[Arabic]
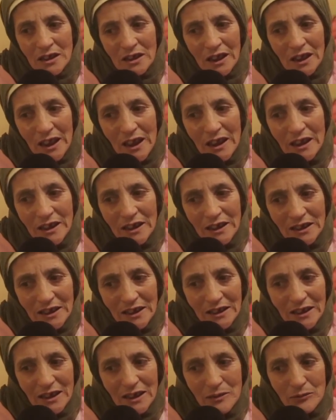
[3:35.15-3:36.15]
تخليني
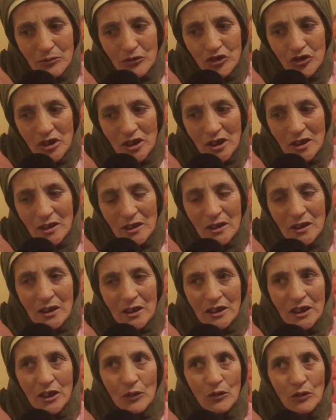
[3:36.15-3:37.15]
تنمشي
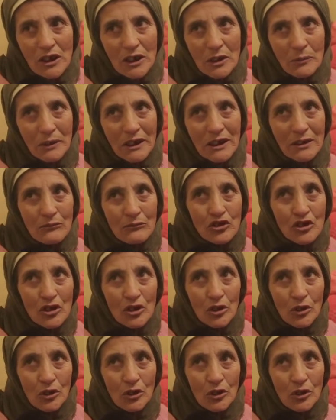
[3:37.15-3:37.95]
تيقول انا بغيت نمشي